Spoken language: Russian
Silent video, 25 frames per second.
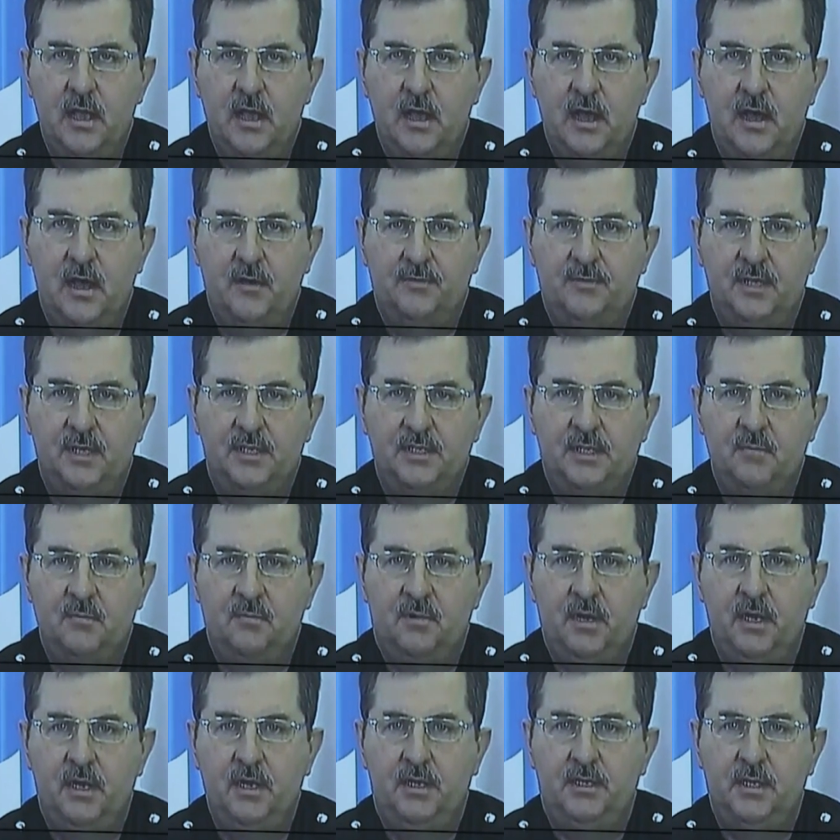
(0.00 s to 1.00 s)

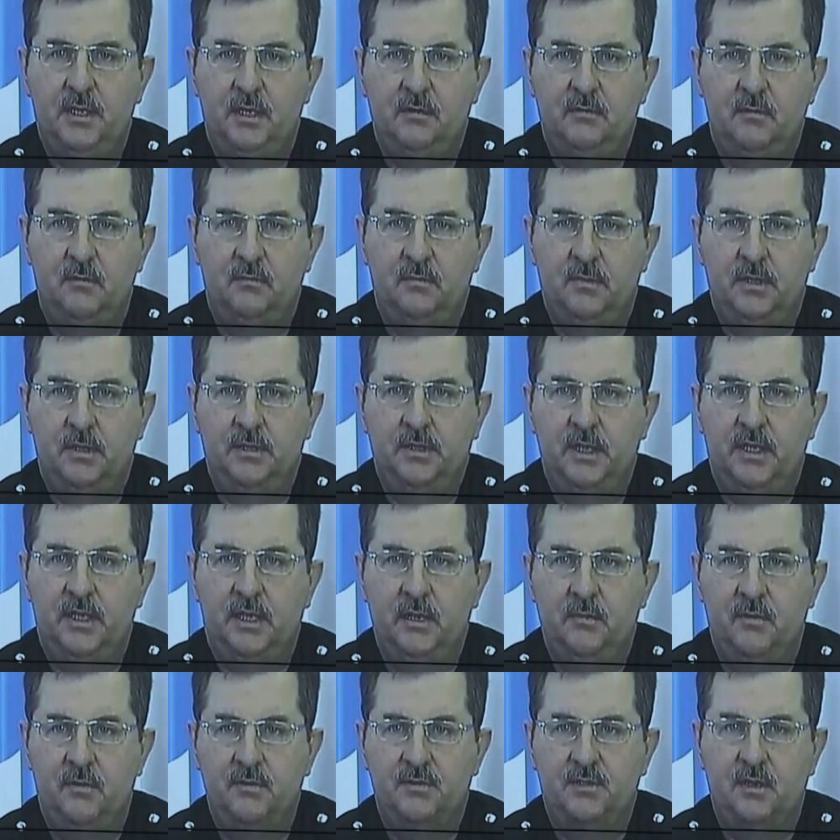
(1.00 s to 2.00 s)
авторским коллективом
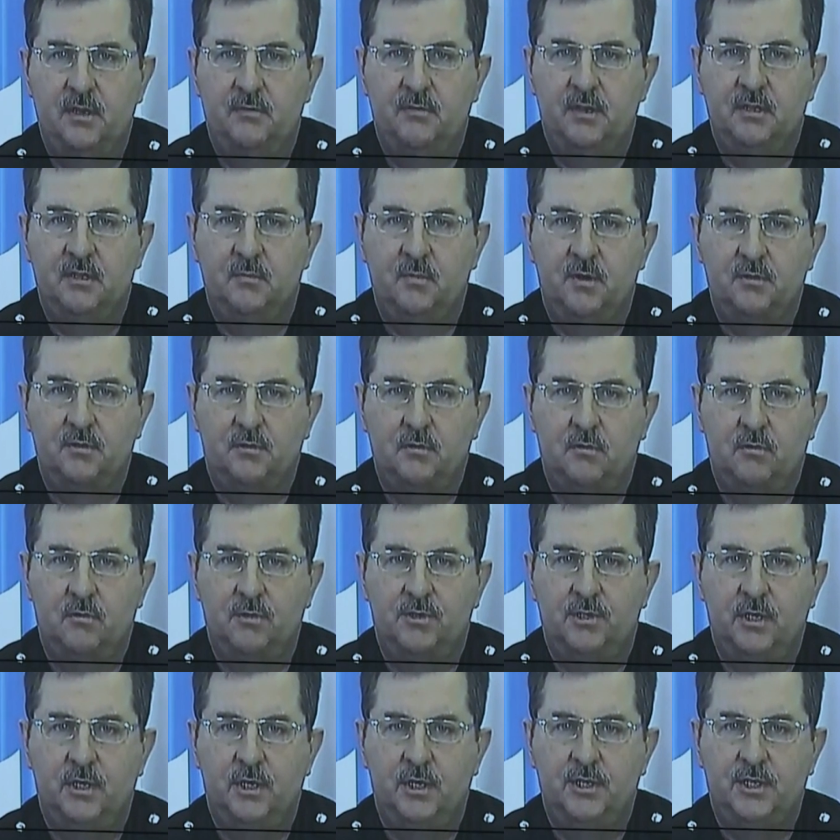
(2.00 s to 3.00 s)
Нахимовского военно-морского
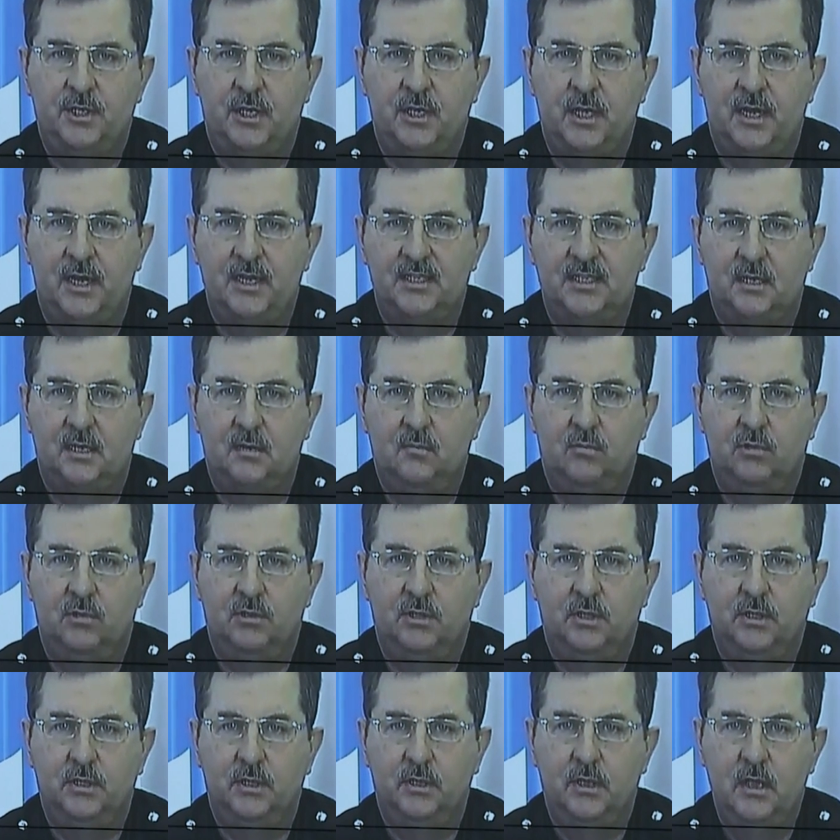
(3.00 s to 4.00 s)
училища
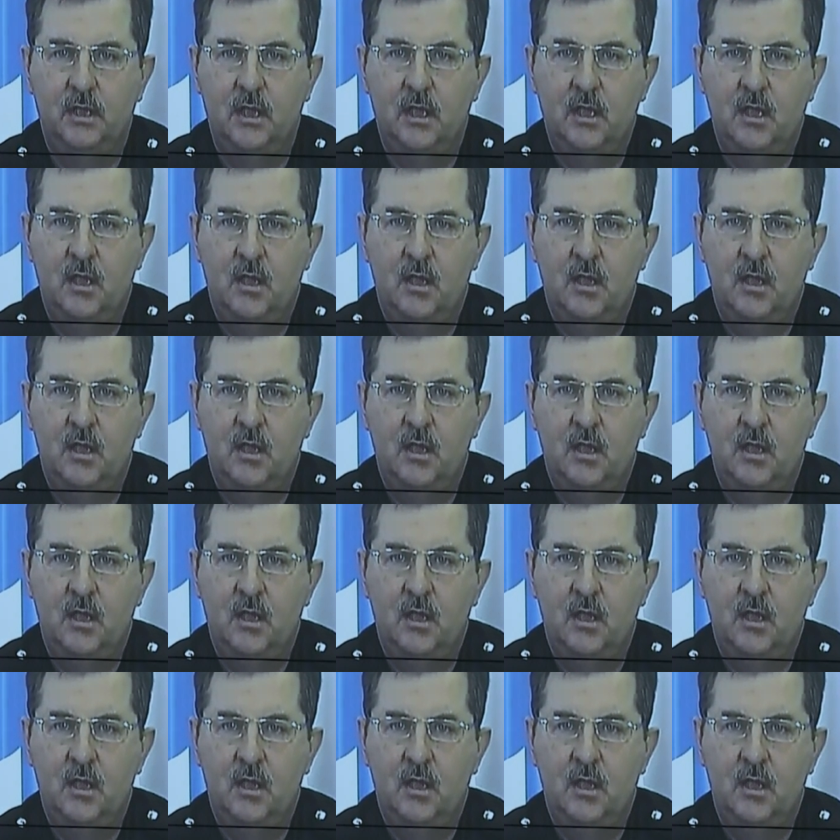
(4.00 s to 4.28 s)
разработаны